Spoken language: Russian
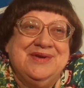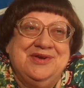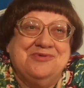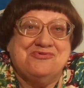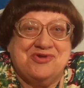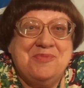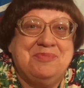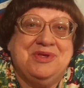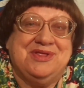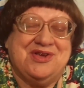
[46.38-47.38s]
и уже
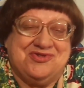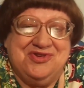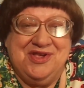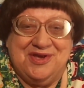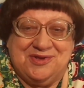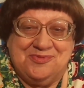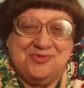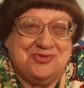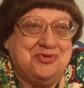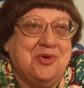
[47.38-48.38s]
предложили
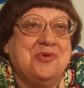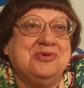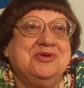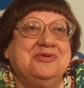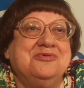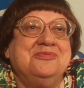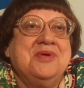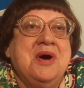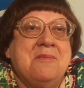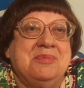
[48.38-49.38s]
этому Сноудену
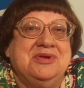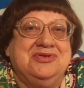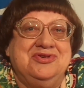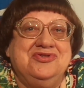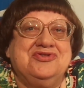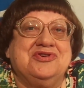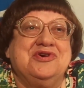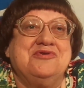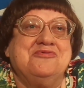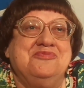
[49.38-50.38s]

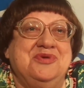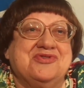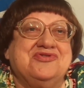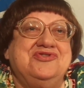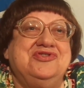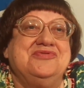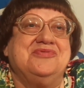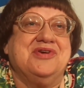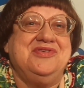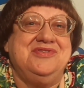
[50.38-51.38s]
политическое убежище в
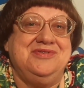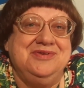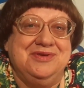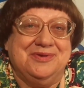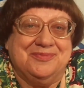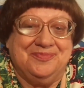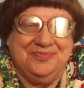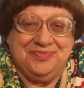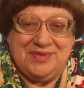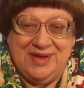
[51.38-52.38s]
России,
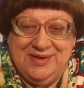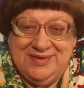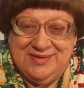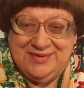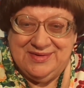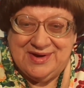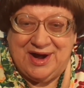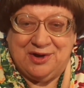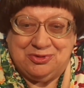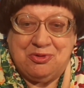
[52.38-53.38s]

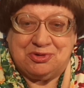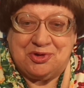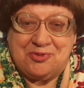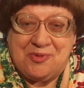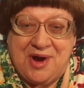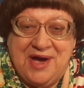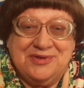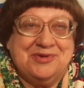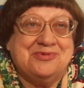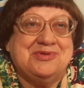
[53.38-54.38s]
как доктору
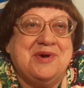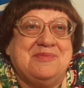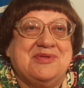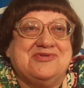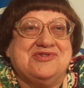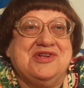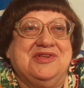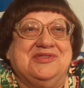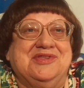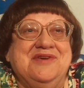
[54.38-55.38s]
Хайдеру, там
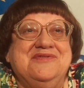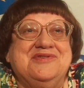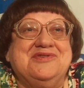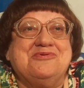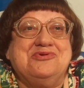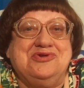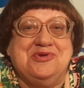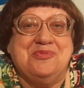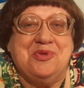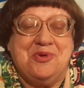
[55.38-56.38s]
Анжеле Дэвис и
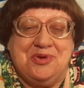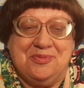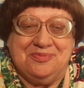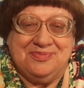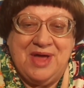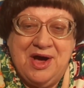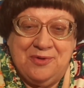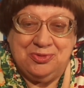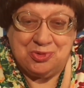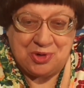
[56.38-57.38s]
очень многим –
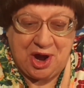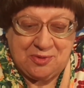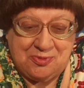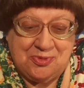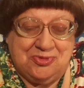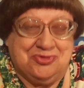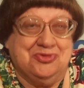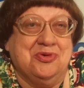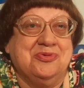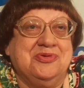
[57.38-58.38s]
Дурак будет
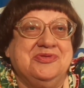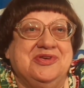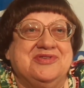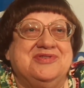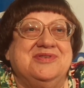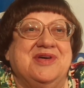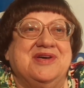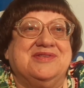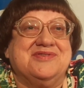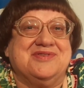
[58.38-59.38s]
Сноуден, если на
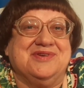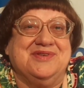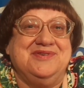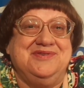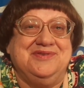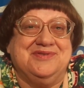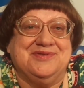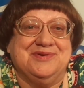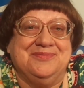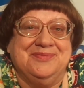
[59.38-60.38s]
это
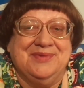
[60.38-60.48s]
согласится.